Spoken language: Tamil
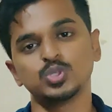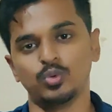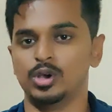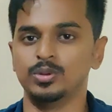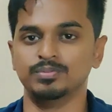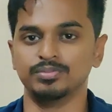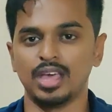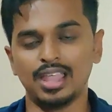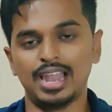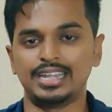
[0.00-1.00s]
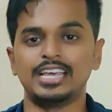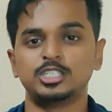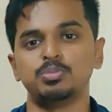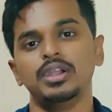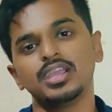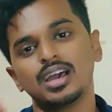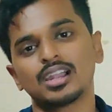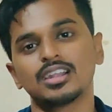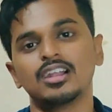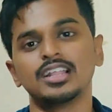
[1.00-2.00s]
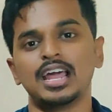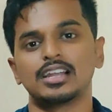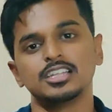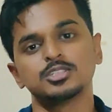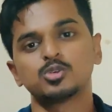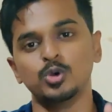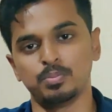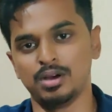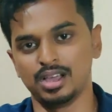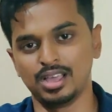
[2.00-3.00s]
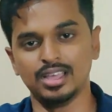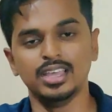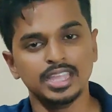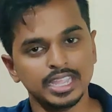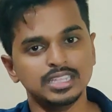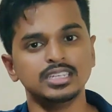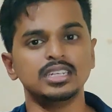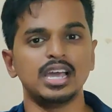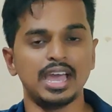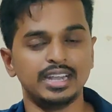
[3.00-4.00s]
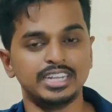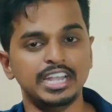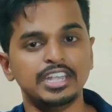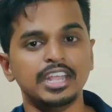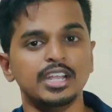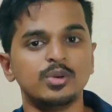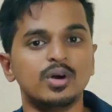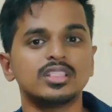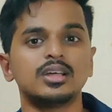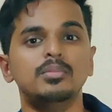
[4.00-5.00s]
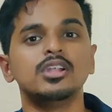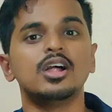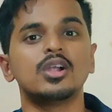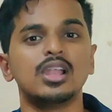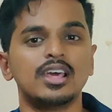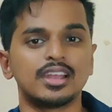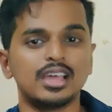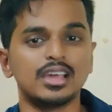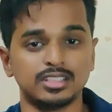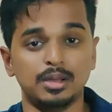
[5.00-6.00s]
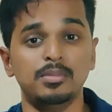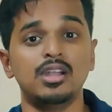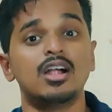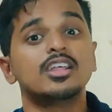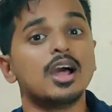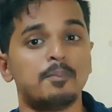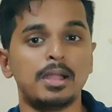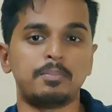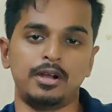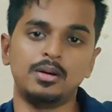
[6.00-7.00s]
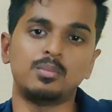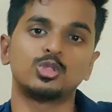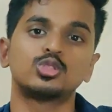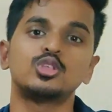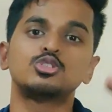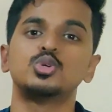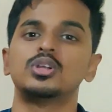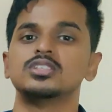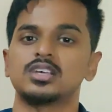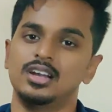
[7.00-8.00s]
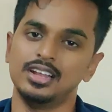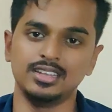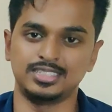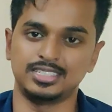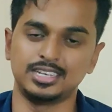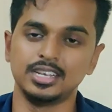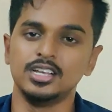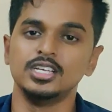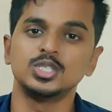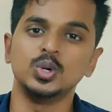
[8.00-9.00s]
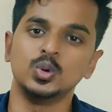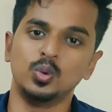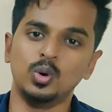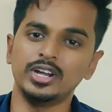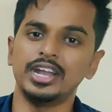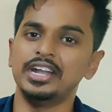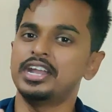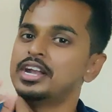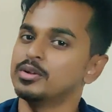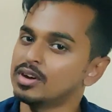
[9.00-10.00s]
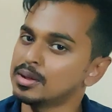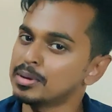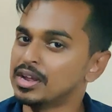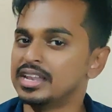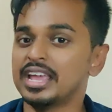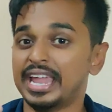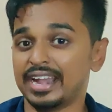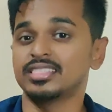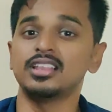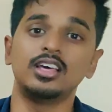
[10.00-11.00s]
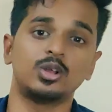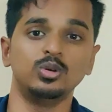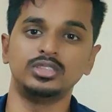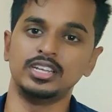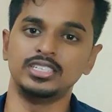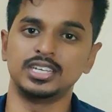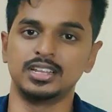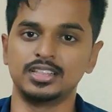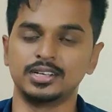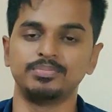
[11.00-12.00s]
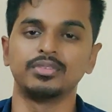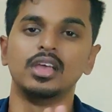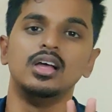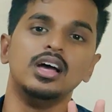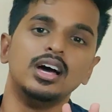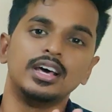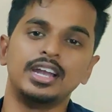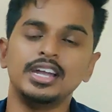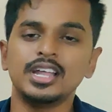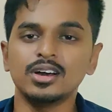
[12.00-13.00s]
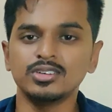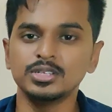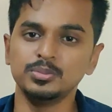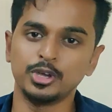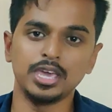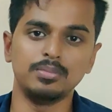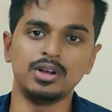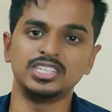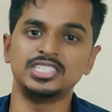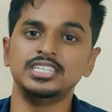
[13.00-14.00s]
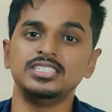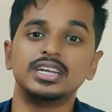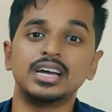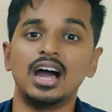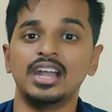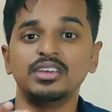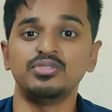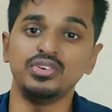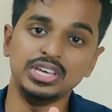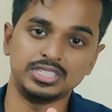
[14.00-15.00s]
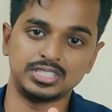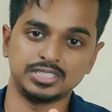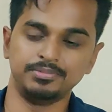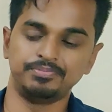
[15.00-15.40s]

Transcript: லிஸ்ட் வரும் அதில் அட்டாச் பண்ணி கரெக்டான ரேங்க் லிஸ்ட் கொடுப்பாங்க இது டென்டேட்டிவாக தமிழ்நாட்டில் இருக்க தமிழ்நாடுன்னு அப்ளை பண்ண மொத்த ஸ்டூடெண்ட்ஸ்க்கான லிஸ்ட் ஸோ ஒரு டென்டேட்டிவாக நம்ம என்ன இடத்துல இருக்கோம்னு தெரிஞ்சுக்கிறதுக்கு ரெண்டாவது முக்கியமான சேஞ்ச் ரிகார்டிங் ஃபீஸ்